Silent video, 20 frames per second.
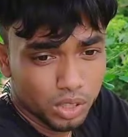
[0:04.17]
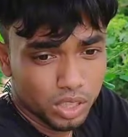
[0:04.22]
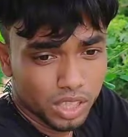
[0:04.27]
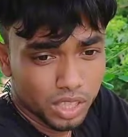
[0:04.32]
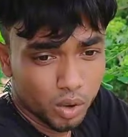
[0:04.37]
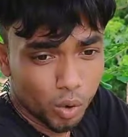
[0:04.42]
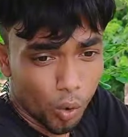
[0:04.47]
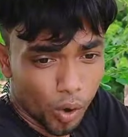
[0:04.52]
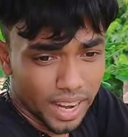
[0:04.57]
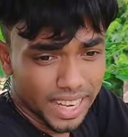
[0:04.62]

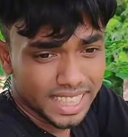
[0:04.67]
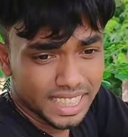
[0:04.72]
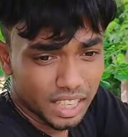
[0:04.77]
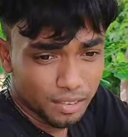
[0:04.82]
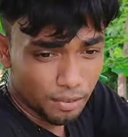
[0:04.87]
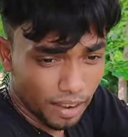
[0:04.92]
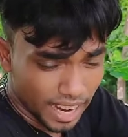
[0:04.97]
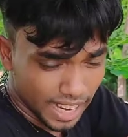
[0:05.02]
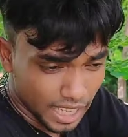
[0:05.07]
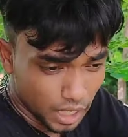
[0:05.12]
মধ্যে
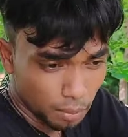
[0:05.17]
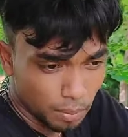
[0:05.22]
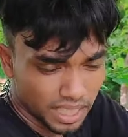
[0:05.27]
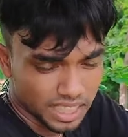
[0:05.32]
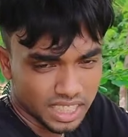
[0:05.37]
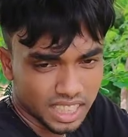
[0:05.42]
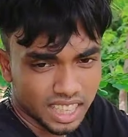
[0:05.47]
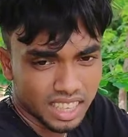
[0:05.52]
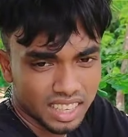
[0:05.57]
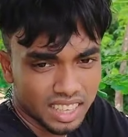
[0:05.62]
কয়েকটা ফাঁকির
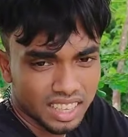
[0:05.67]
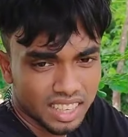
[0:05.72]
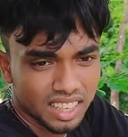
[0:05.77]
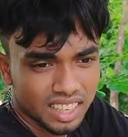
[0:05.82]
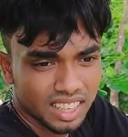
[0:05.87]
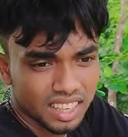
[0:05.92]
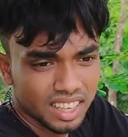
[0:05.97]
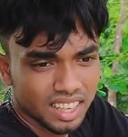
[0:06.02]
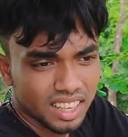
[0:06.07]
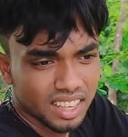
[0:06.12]
বাসা
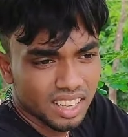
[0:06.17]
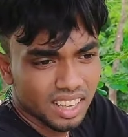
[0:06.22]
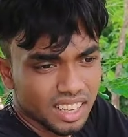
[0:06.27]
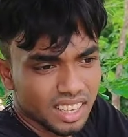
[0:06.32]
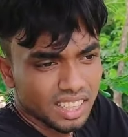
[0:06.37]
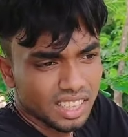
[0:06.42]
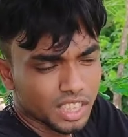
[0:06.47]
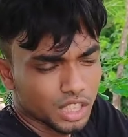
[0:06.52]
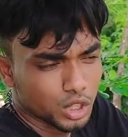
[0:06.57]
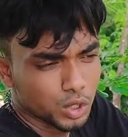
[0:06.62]

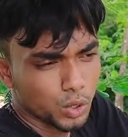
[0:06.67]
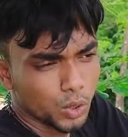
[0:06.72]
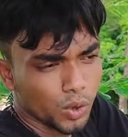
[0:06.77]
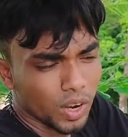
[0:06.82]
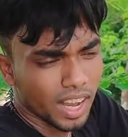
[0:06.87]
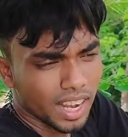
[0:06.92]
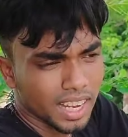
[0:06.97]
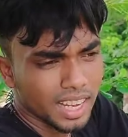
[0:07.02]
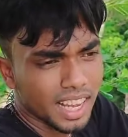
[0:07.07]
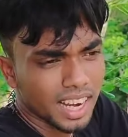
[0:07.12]

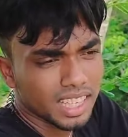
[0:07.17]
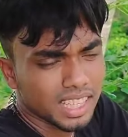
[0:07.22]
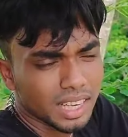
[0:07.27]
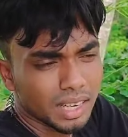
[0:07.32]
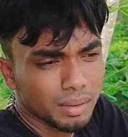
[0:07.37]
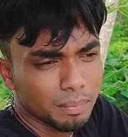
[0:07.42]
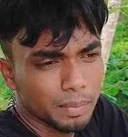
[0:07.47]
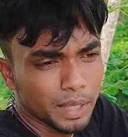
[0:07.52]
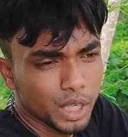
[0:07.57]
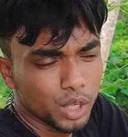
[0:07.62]
কিছুক্ষণ আগে
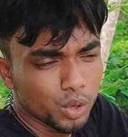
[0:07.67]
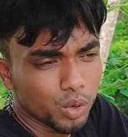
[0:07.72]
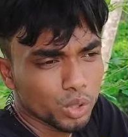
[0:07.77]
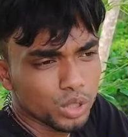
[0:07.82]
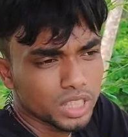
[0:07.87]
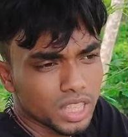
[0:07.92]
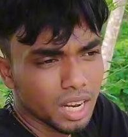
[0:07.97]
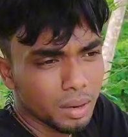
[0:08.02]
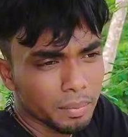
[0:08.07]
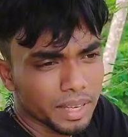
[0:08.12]
একটা ভিডিও
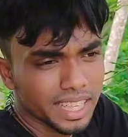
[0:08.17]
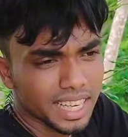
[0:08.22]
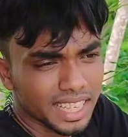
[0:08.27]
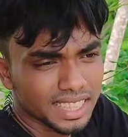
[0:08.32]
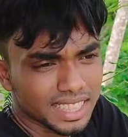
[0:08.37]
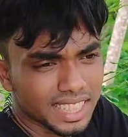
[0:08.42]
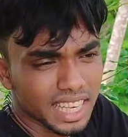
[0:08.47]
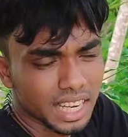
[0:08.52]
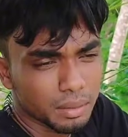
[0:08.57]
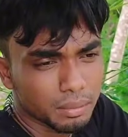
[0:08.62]
করছিলাম এই
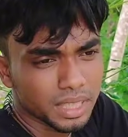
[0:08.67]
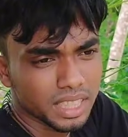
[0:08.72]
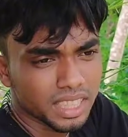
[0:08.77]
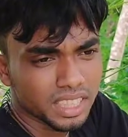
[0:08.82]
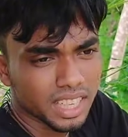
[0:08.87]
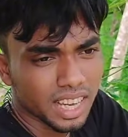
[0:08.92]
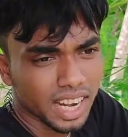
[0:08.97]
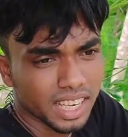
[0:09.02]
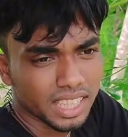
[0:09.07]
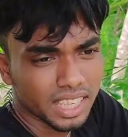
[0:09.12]
গাছে আমি
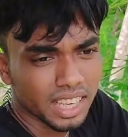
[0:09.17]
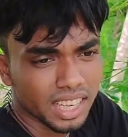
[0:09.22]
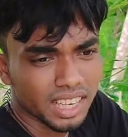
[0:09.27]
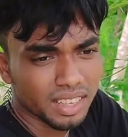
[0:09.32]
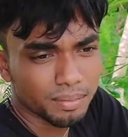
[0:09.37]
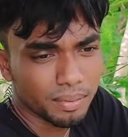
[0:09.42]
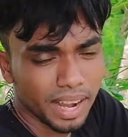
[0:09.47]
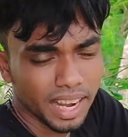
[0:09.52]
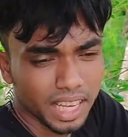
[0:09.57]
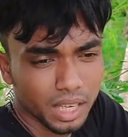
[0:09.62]
একটা
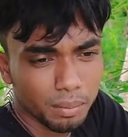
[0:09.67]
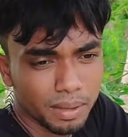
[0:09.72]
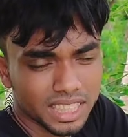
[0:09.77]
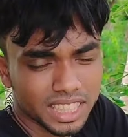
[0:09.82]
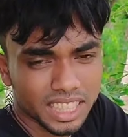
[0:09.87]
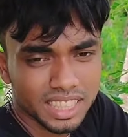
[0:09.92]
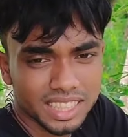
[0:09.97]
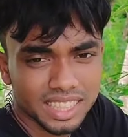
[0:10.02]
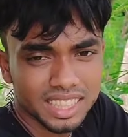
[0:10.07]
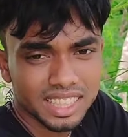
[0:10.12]
ফাঁকির
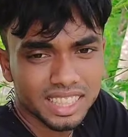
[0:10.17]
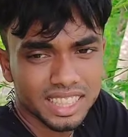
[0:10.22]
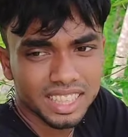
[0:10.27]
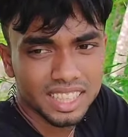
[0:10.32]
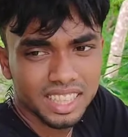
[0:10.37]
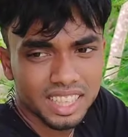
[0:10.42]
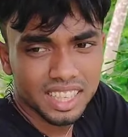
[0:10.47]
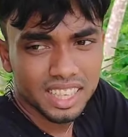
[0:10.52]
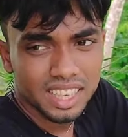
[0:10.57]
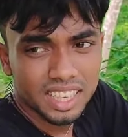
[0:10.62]
বাসা নিয়ে
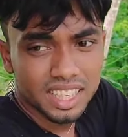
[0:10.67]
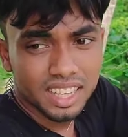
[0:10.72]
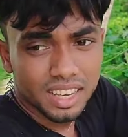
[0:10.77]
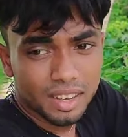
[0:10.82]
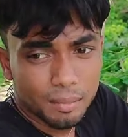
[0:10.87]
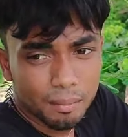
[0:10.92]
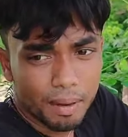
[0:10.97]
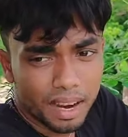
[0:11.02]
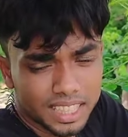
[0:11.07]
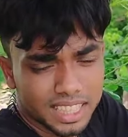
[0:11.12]

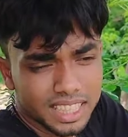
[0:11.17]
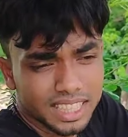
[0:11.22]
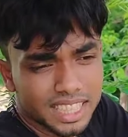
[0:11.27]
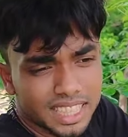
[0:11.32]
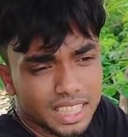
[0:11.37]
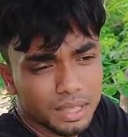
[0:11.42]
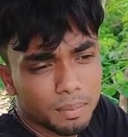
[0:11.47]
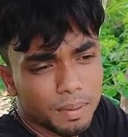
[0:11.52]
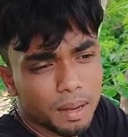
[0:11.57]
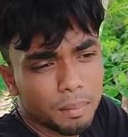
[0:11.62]
পাশে
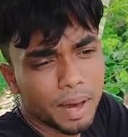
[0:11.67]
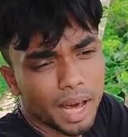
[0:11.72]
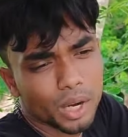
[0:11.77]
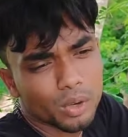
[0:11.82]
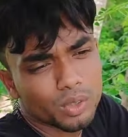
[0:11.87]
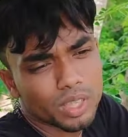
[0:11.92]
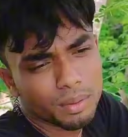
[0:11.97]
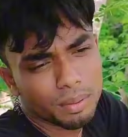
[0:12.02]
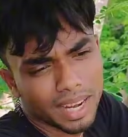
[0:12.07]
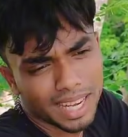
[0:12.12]
দেখতে পেলাম আর
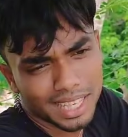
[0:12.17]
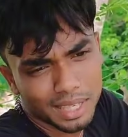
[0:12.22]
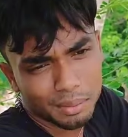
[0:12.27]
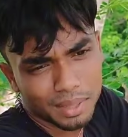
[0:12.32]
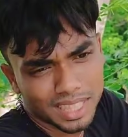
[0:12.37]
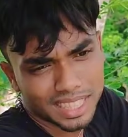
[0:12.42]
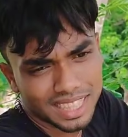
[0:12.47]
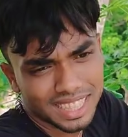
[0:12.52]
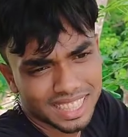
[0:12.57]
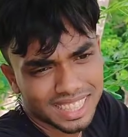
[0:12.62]
একটা ফাঁকির
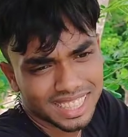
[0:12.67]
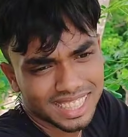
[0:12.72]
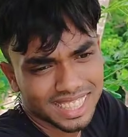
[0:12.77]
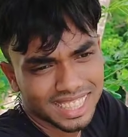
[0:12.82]
বাসা